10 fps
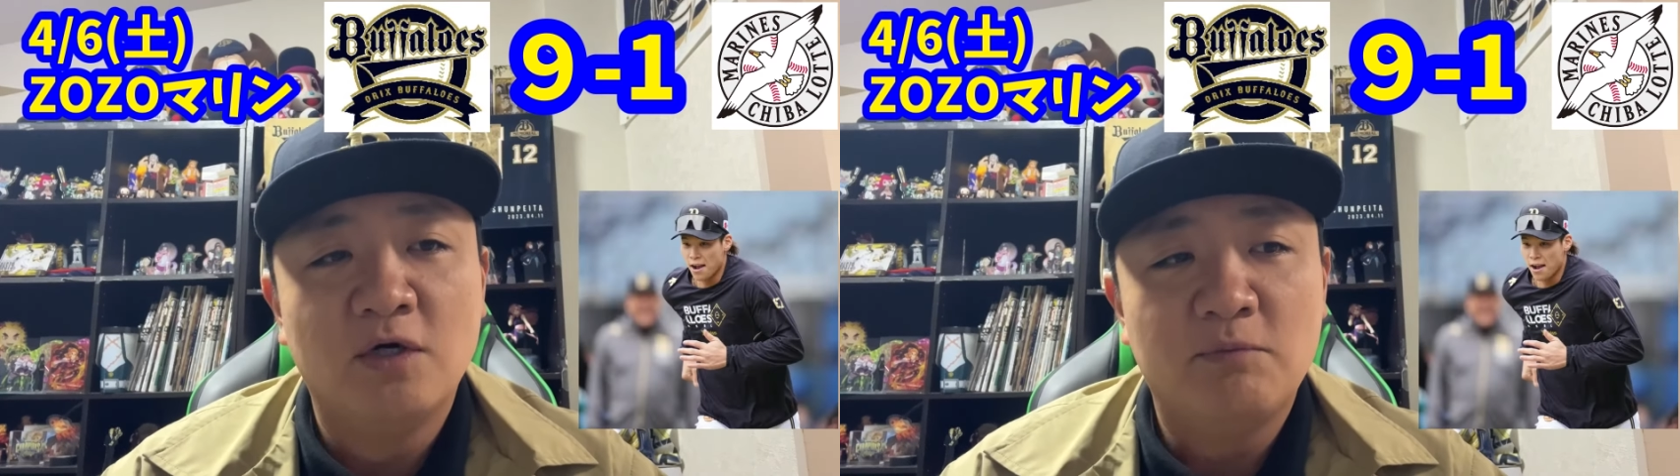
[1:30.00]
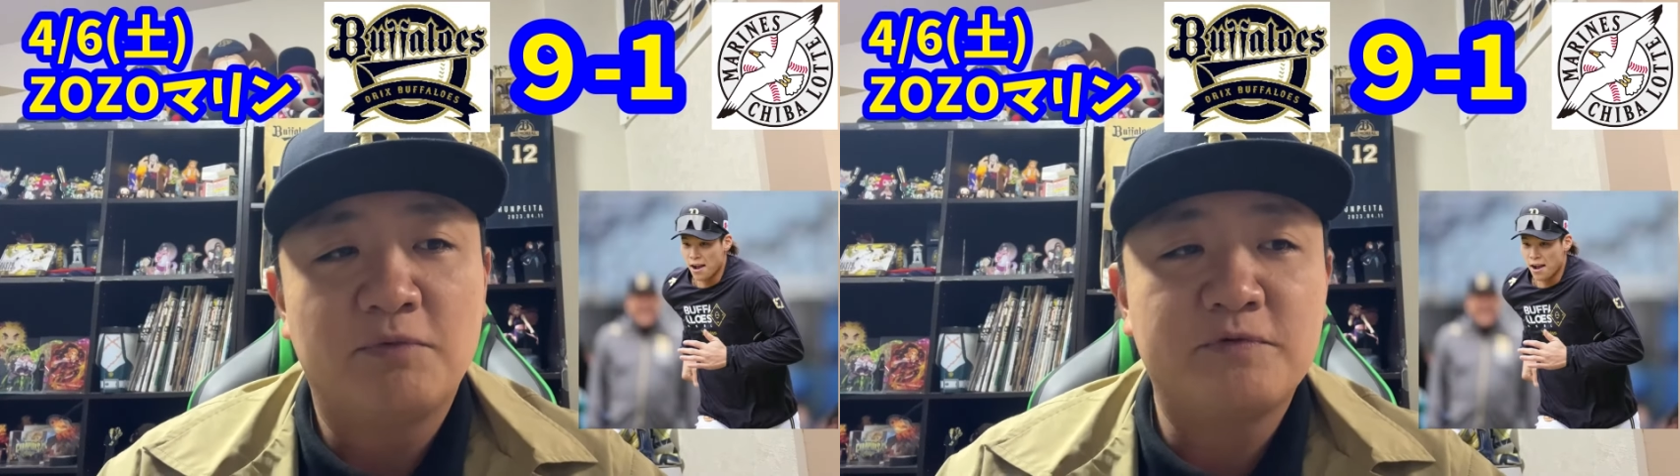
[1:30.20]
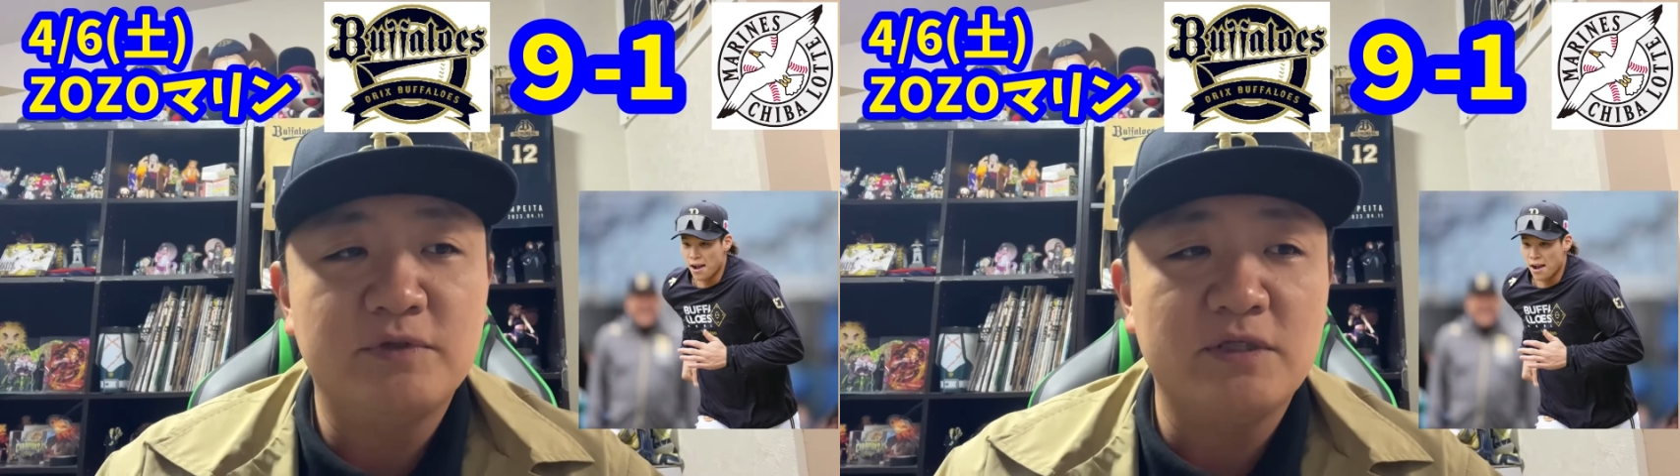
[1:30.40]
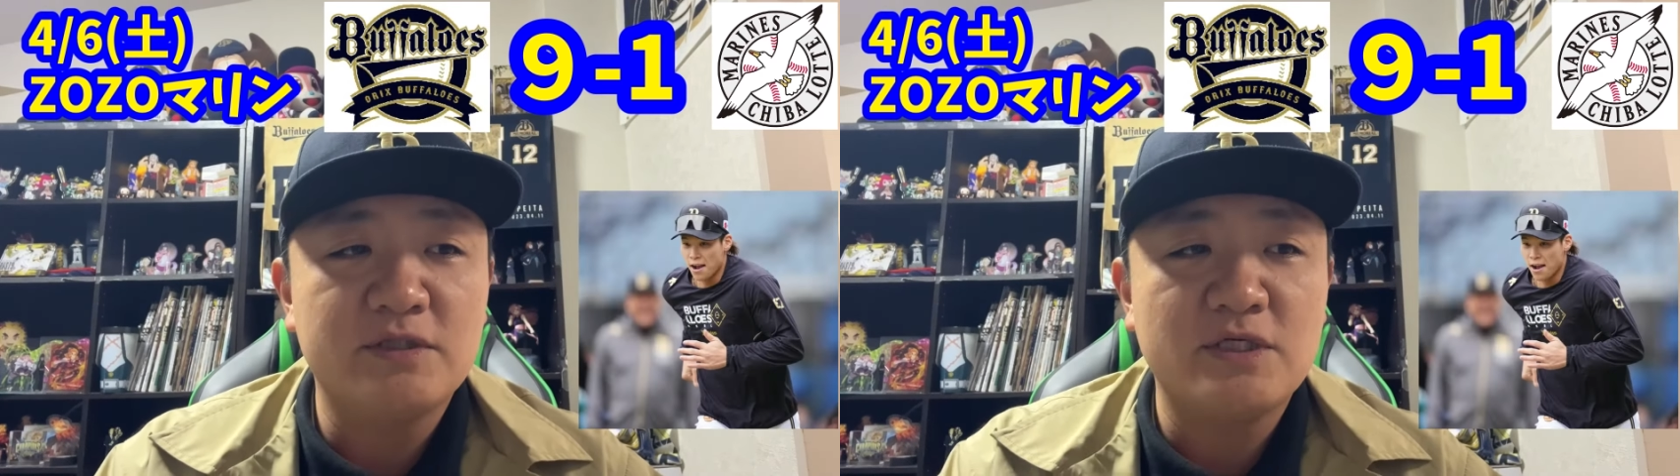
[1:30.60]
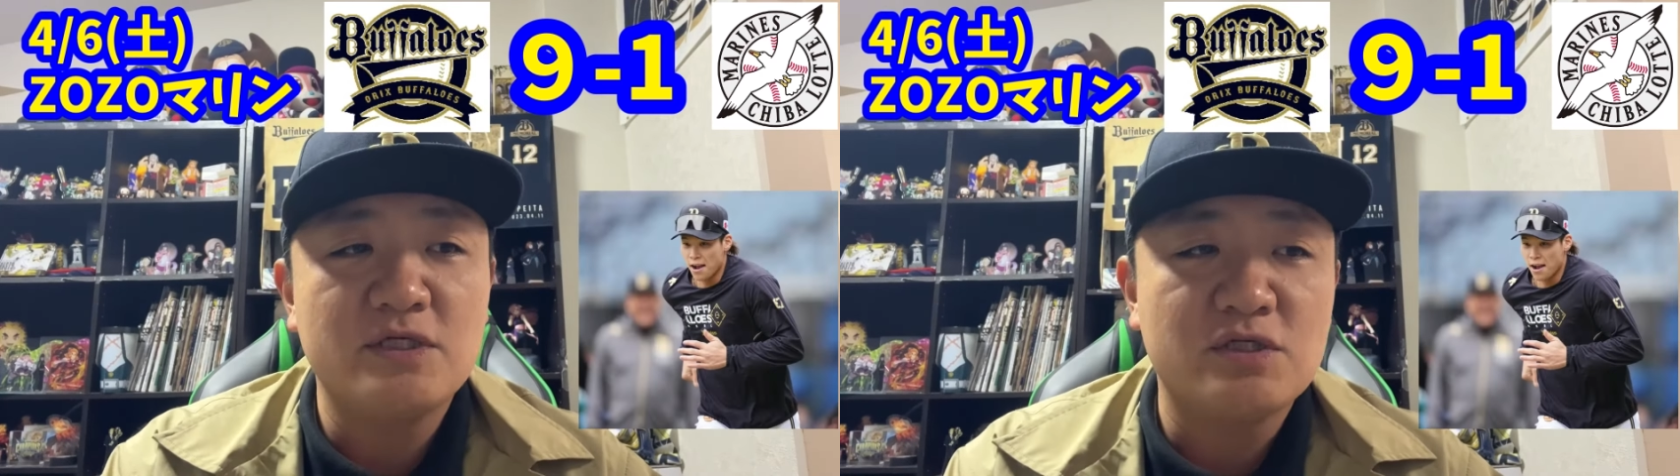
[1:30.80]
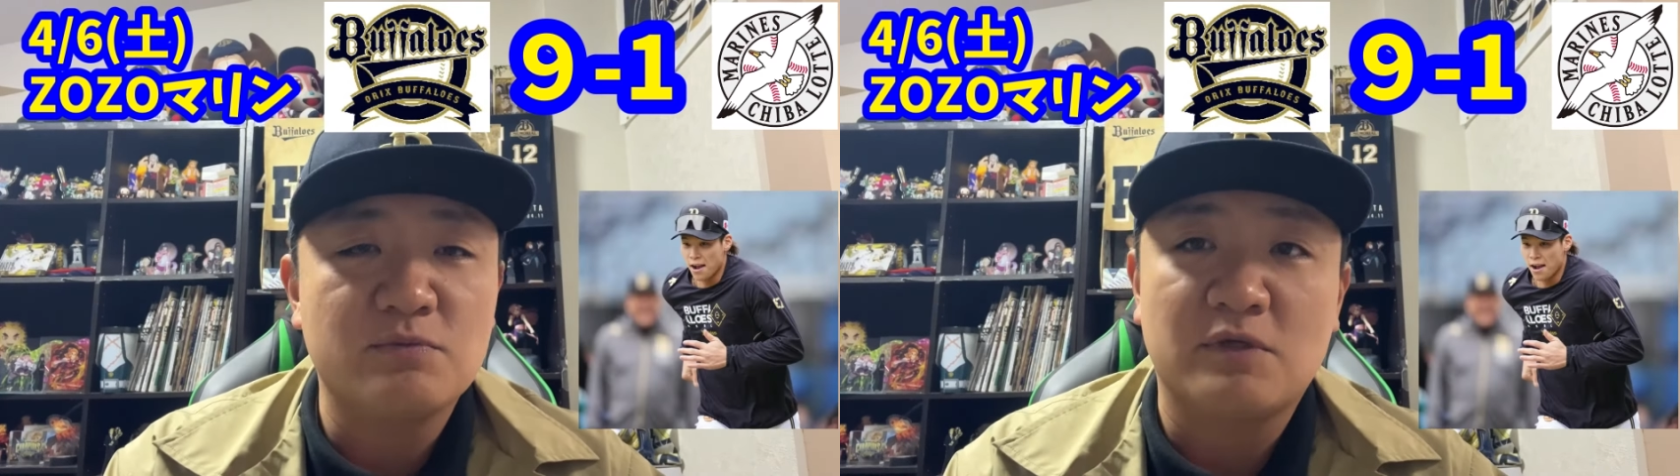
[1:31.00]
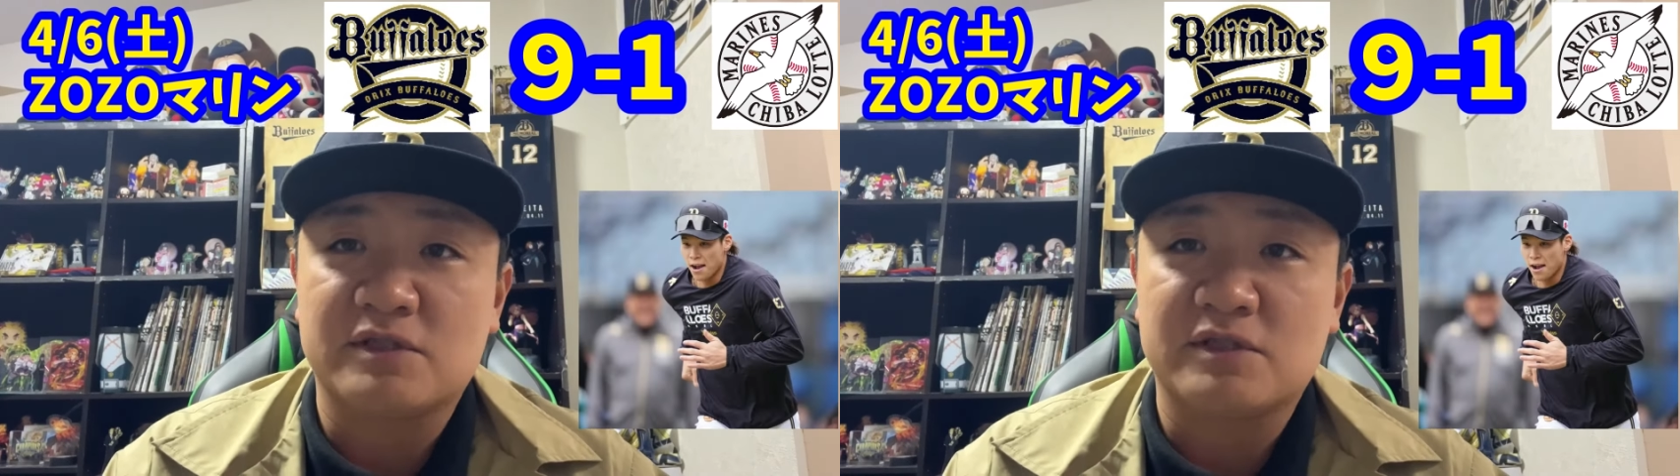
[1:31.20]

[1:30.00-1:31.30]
福田選手も、だ